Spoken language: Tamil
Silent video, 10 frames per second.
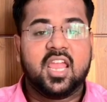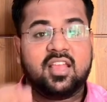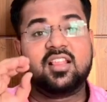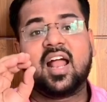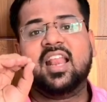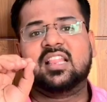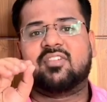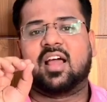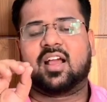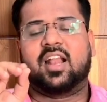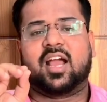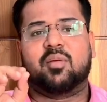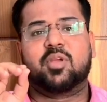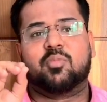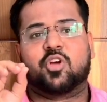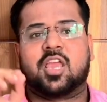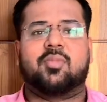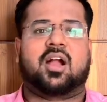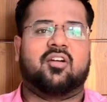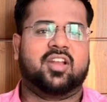இதுதான் இந்த வழக்கில் நாங்கள் மிக
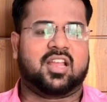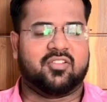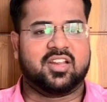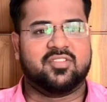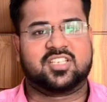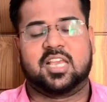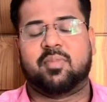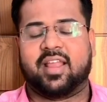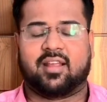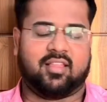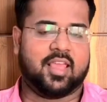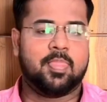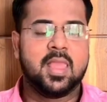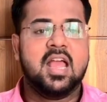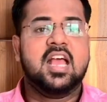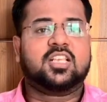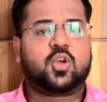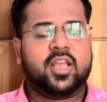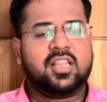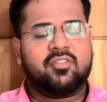முக்கியமாக கவனிக்க வேண்டிய விஷயமா இருக்குது ஸோ
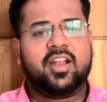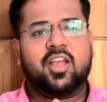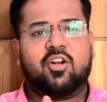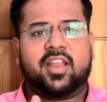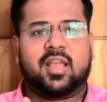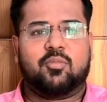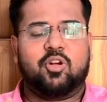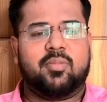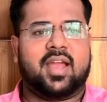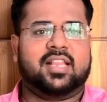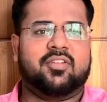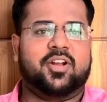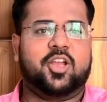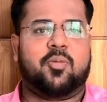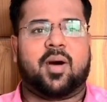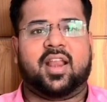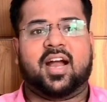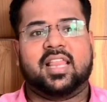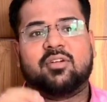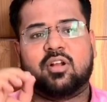இந்த வீடியோவில் நீங்கள் முழுமையாக இந்த வீடியோ
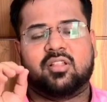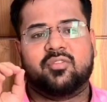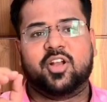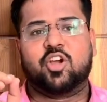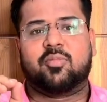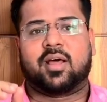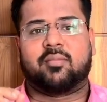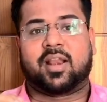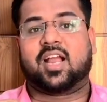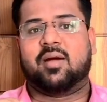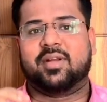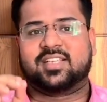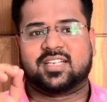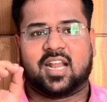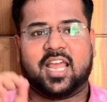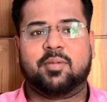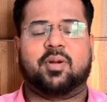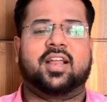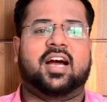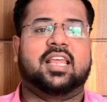பாருங்கள் அதே போல் இந்த வீடியோ மறக்காமல் என்ன செய்யணும் லைக்
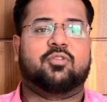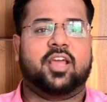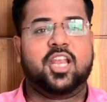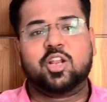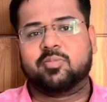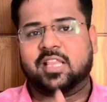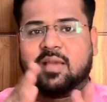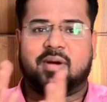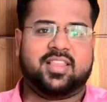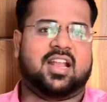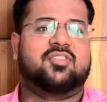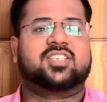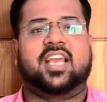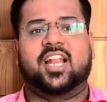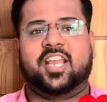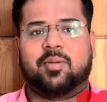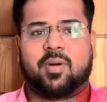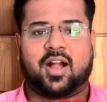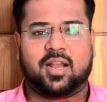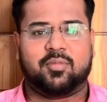பண்ணுங்கள் அதே போல் இன்னும் இதே மாதிரியான விஷயங்கள் நீங்கள்
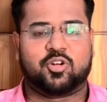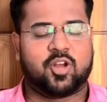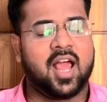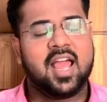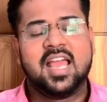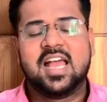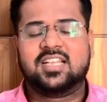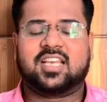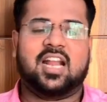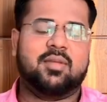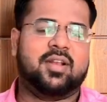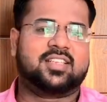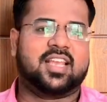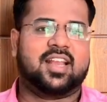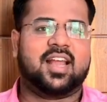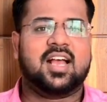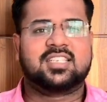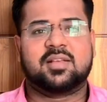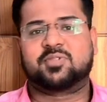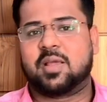பார்க்கணும்னா சேனலையும் என்ன செய்யுங்கன்னா
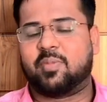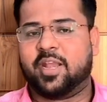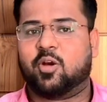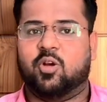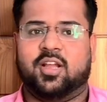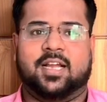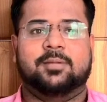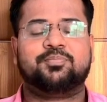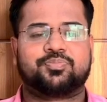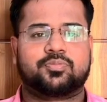சப்ஸ்கிரைப் பண்ணி கொள்ளுங்கள்